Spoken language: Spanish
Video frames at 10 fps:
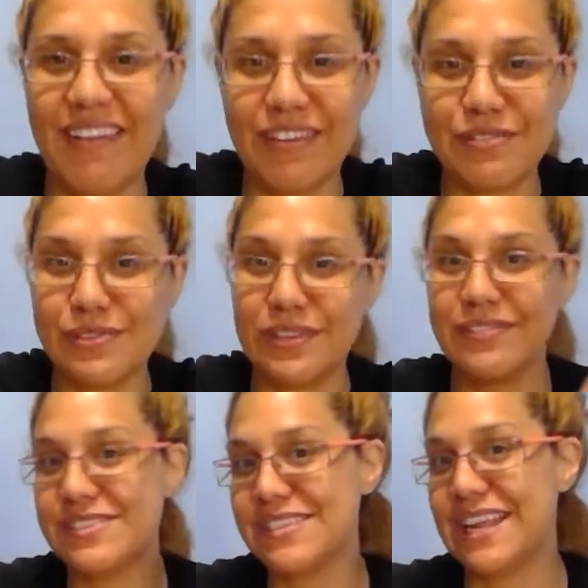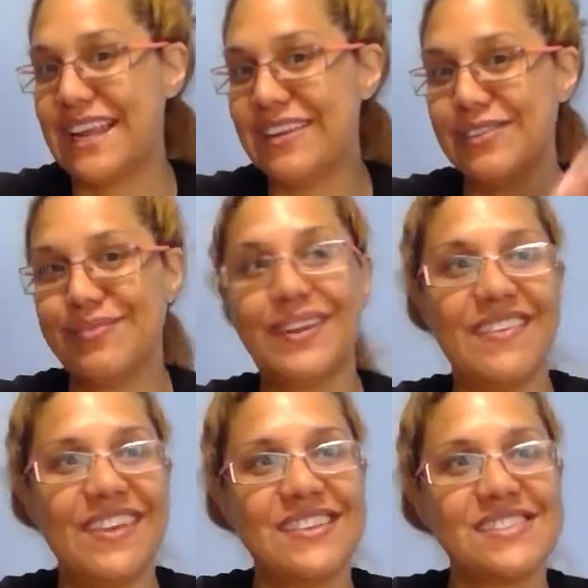los últimos serán los
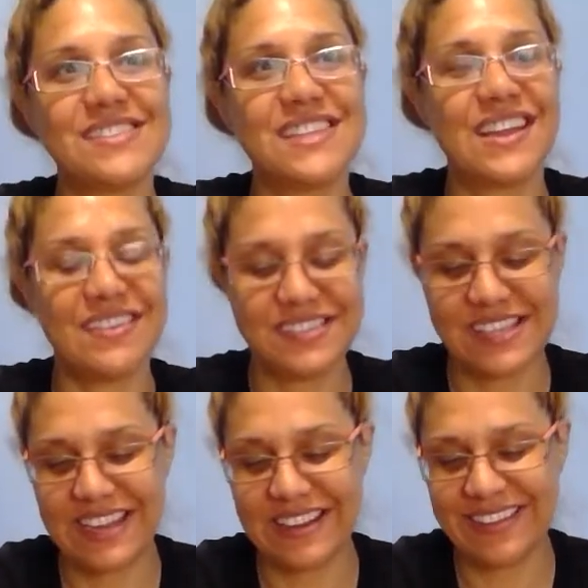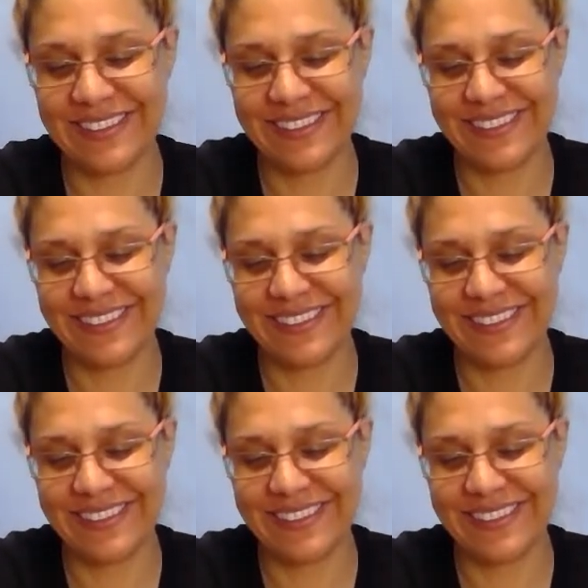primeros, así que vamos a ver.